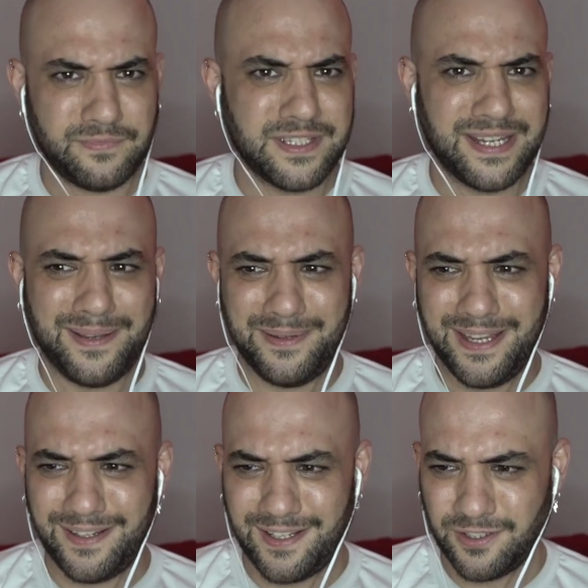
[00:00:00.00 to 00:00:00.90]
Che, qué
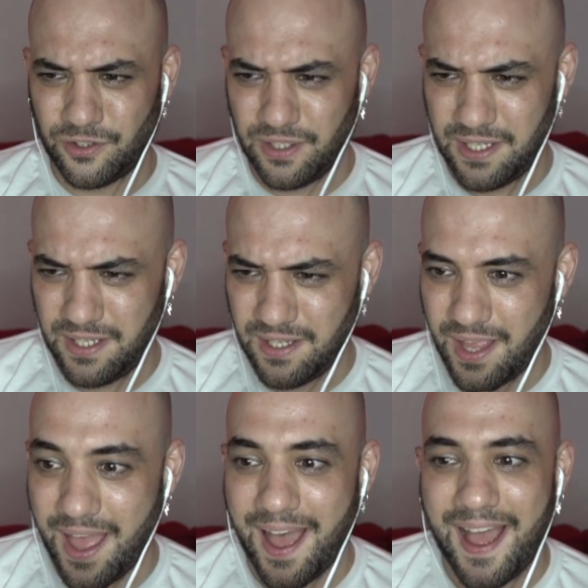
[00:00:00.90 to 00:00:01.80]
bien esto, ¿eh?
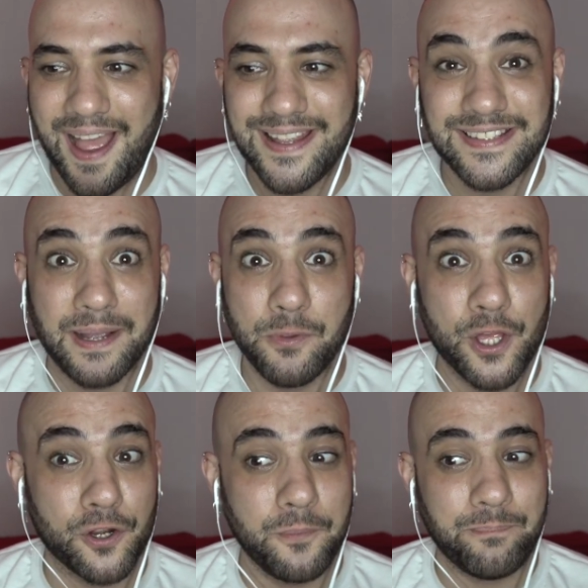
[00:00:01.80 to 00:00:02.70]
Ah, ese cambio
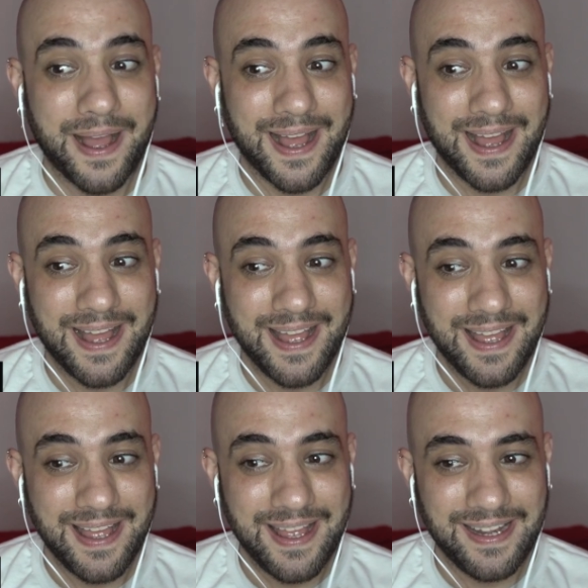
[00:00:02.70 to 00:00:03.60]
de ropa.
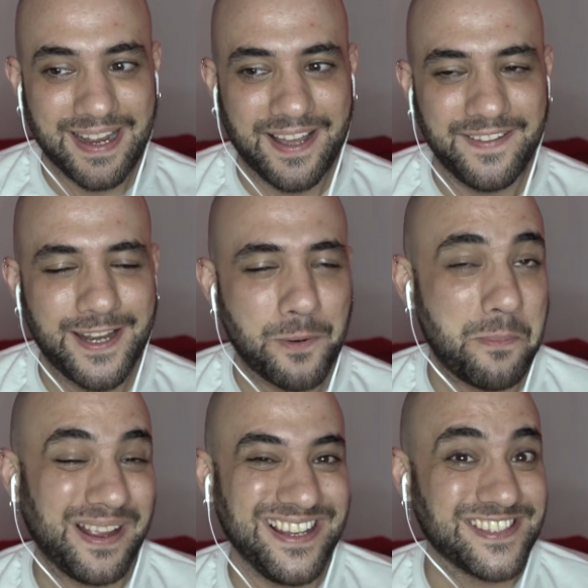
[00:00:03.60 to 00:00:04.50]
La cadena como
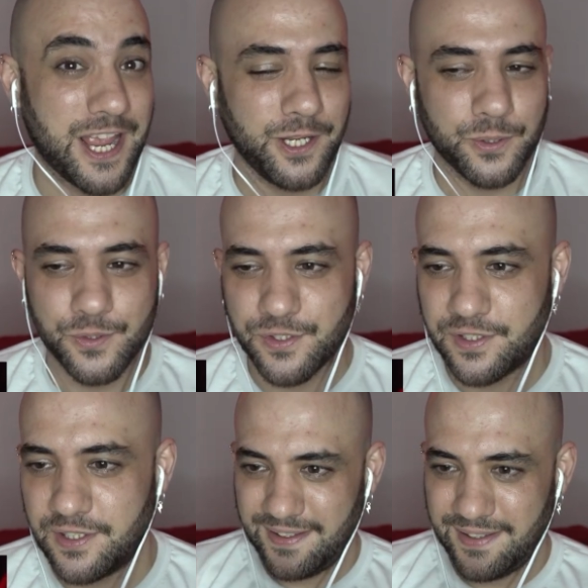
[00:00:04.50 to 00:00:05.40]
Miley Cyrus.
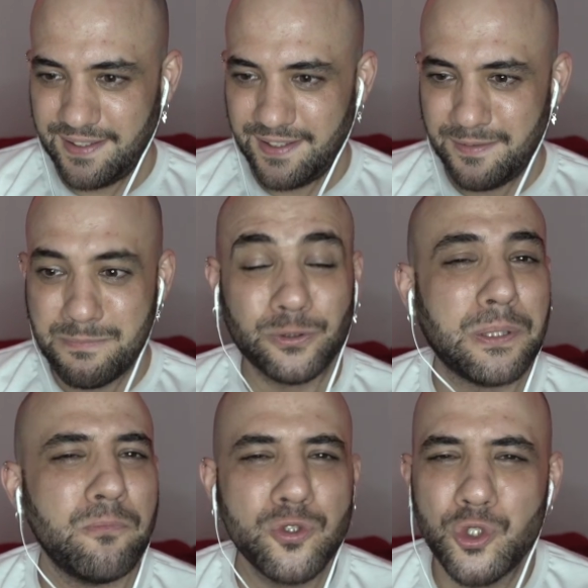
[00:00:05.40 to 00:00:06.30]
Me
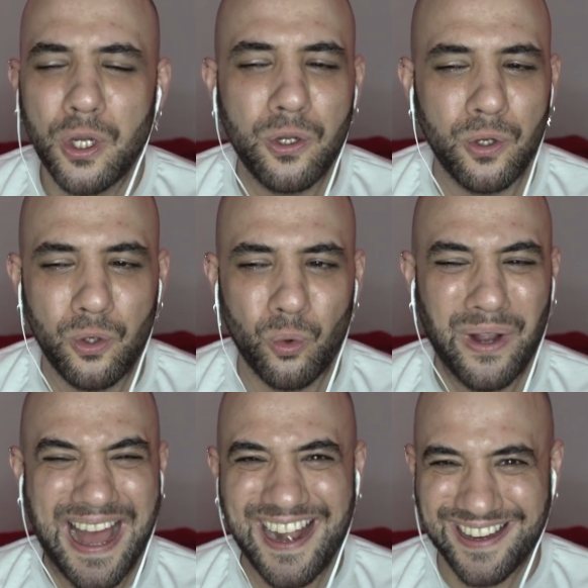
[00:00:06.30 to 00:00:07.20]
gusta mucho el
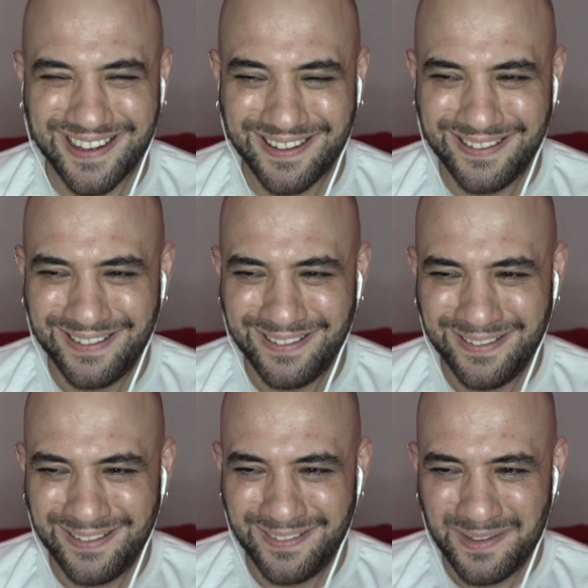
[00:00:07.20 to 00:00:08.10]
lugar.
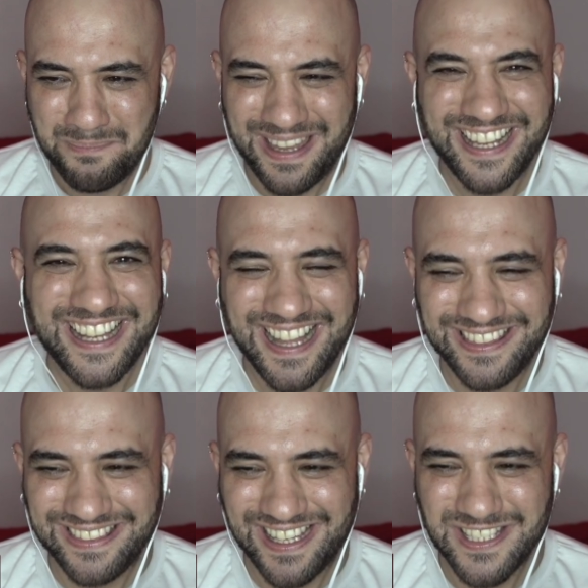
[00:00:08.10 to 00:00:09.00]
Me
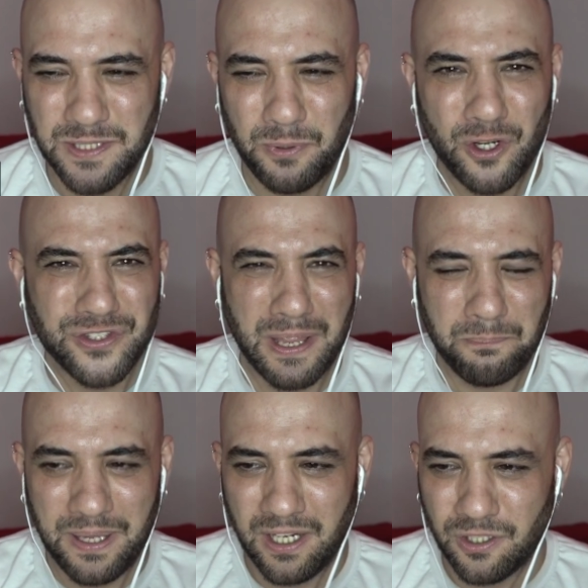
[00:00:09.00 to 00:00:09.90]
encanta, así tipo con los
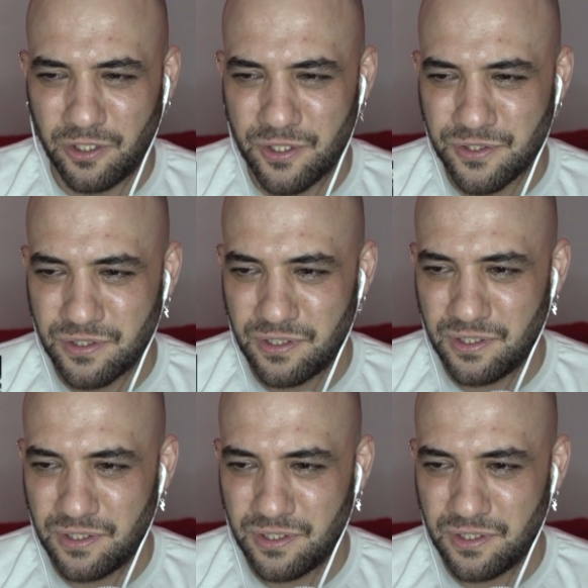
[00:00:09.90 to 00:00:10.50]
espejos.